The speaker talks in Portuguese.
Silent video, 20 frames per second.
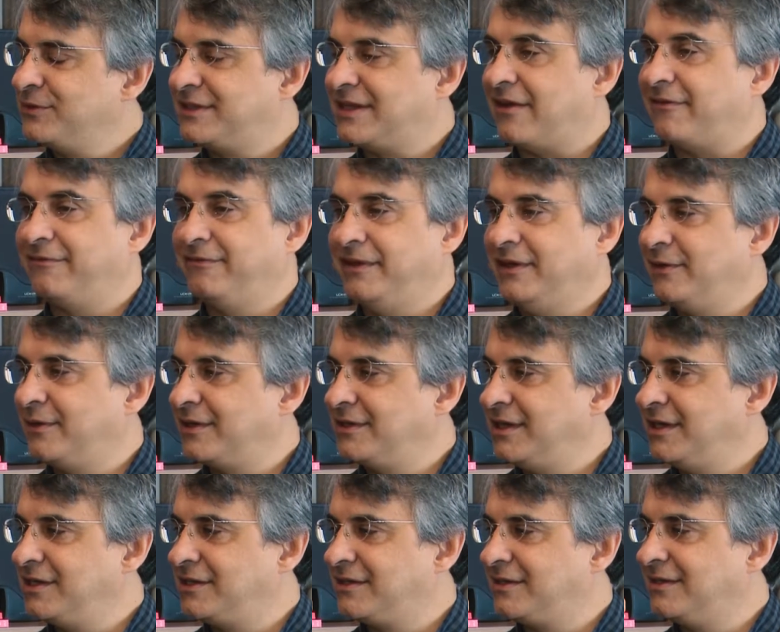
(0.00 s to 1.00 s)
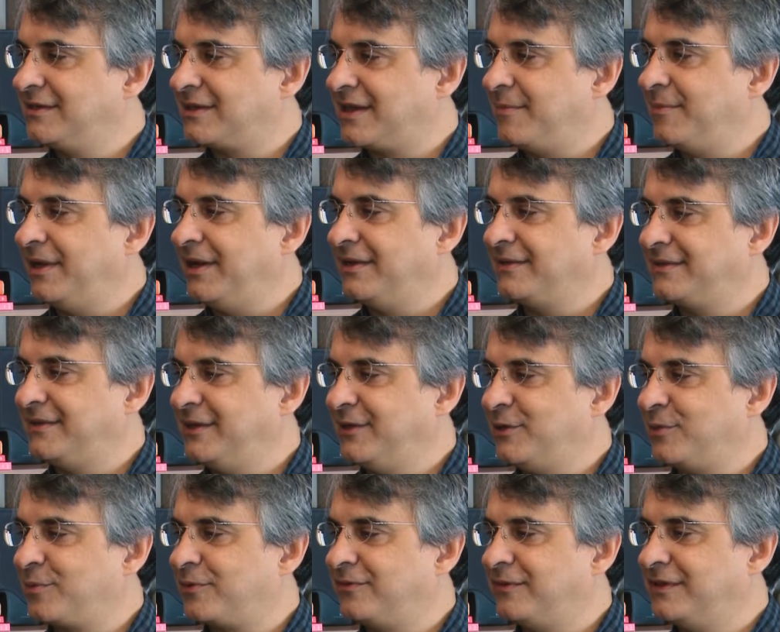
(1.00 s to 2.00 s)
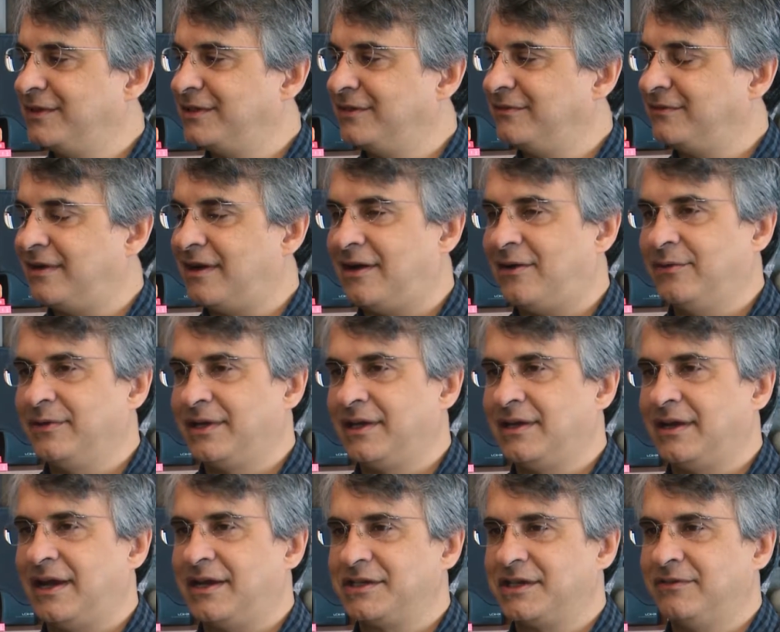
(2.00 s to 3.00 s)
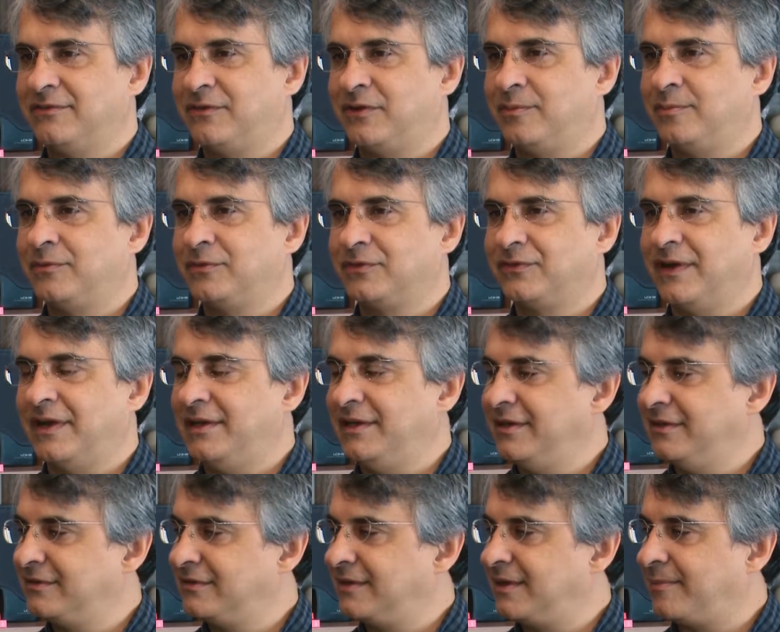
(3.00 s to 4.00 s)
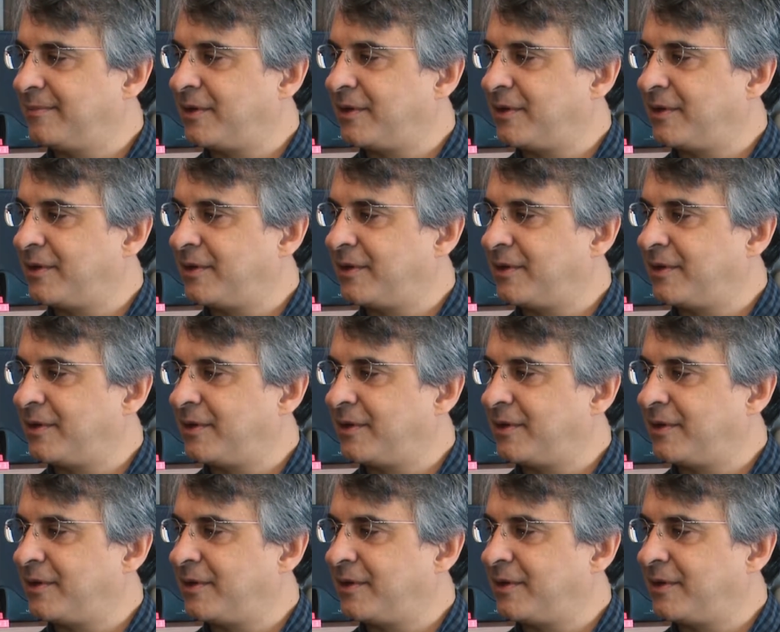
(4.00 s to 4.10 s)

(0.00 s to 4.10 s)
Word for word: um desafio que a gente se estabeleceu para o festival e que acho que fomos felizes na